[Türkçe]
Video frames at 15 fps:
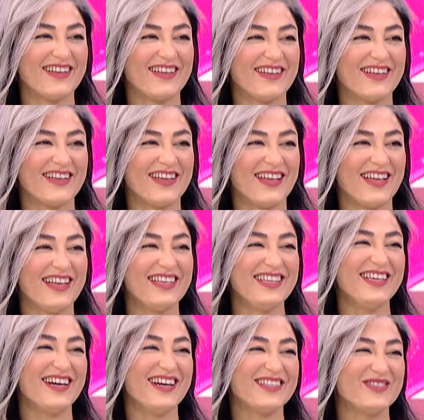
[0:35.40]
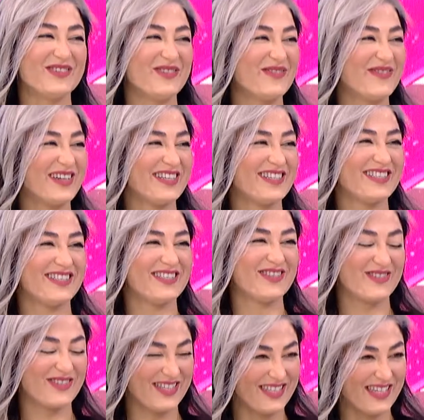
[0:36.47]
sohbete. Ya çok Vallahi mersi.
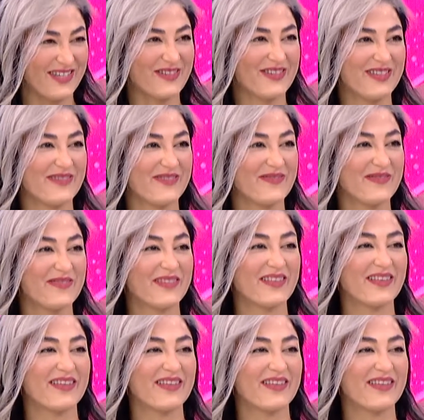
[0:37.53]
Çok böyle güler yüzünüzle